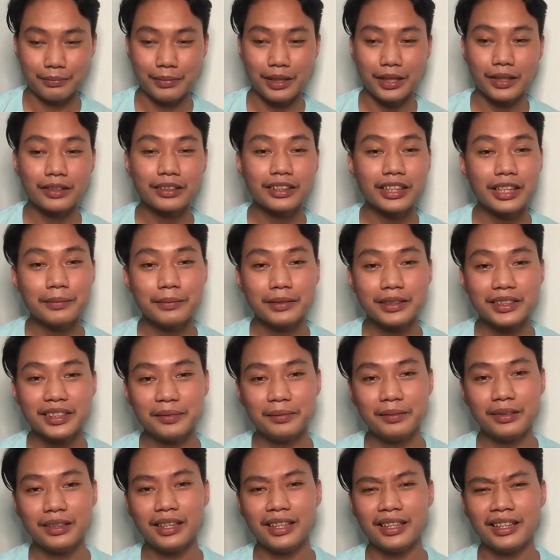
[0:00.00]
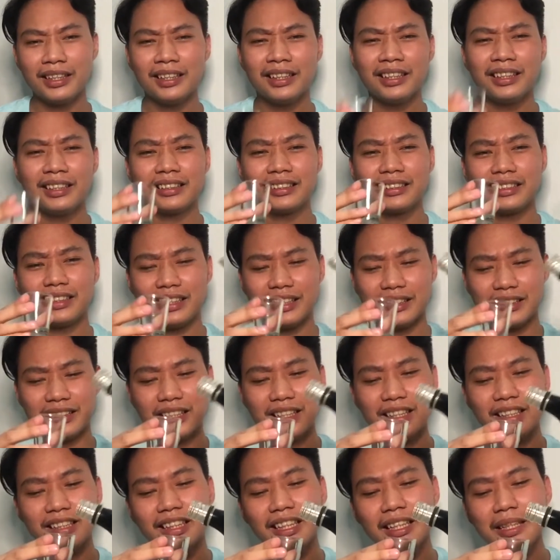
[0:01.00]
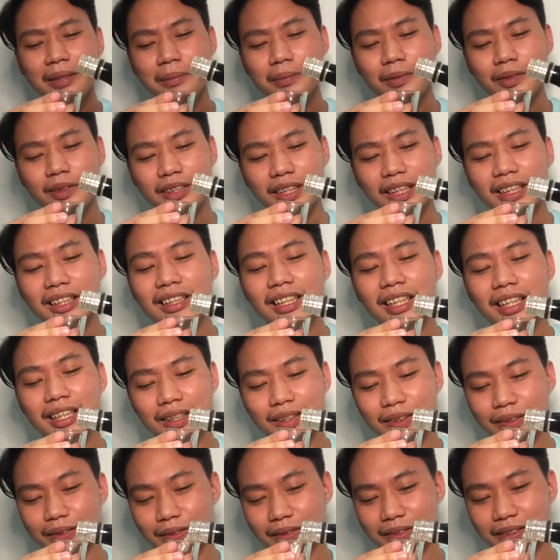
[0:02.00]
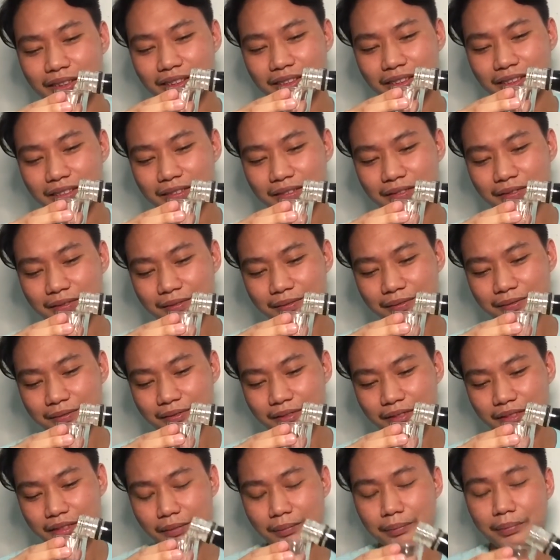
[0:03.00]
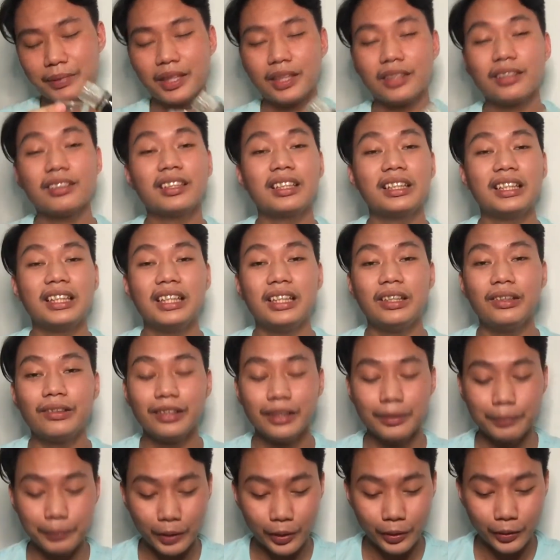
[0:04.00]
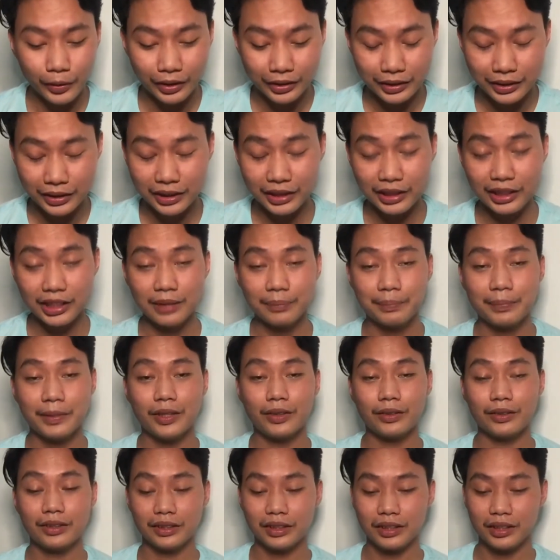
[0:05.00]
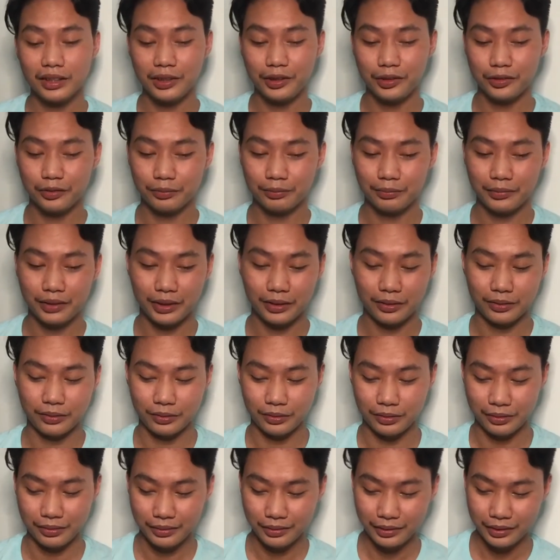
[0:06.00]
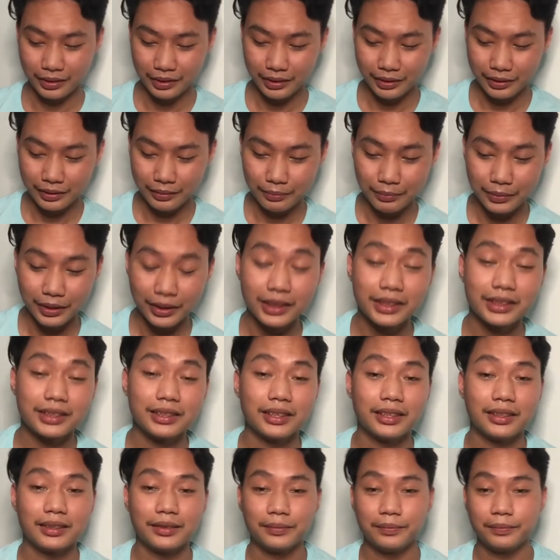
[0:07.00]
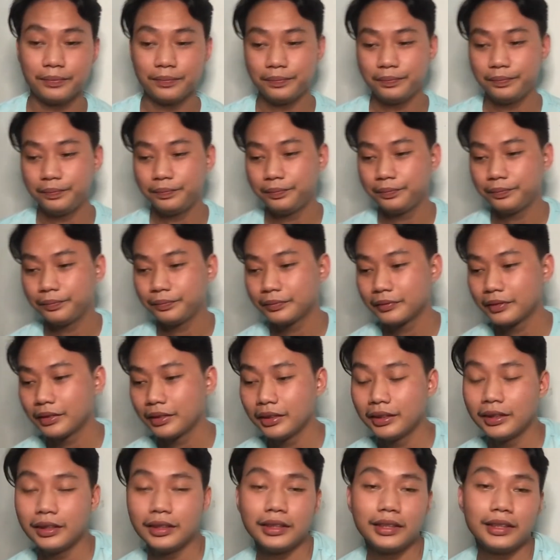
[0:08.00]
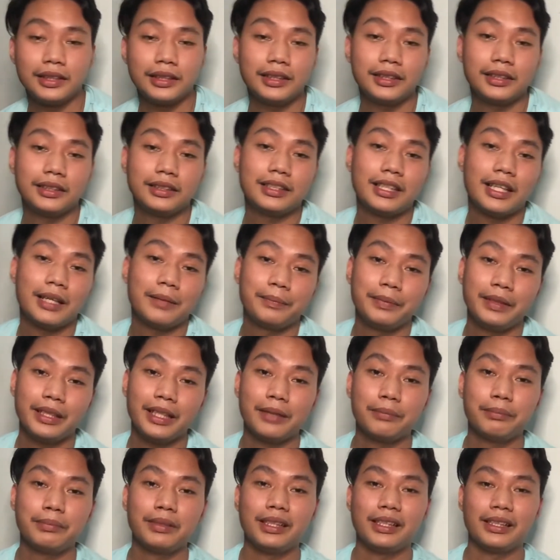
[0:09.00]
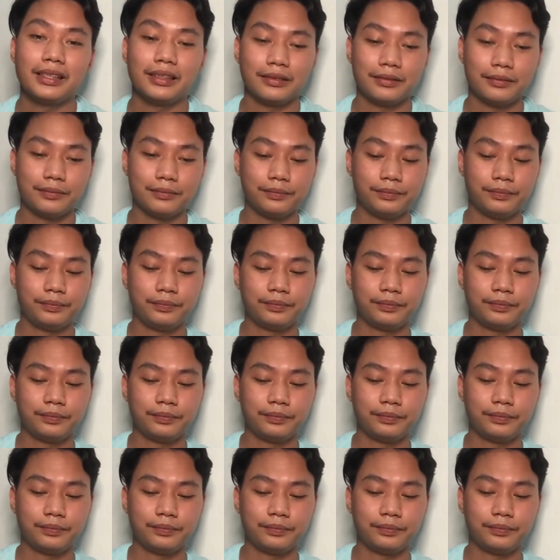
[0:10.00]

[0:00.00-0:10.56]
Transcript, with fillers: bago tayo magsimula, tatagay muna tayo. Pero nahihilo na pa ako kasi kanina pa ako nagiinom dito. Mag-isa. And happy-happy lang.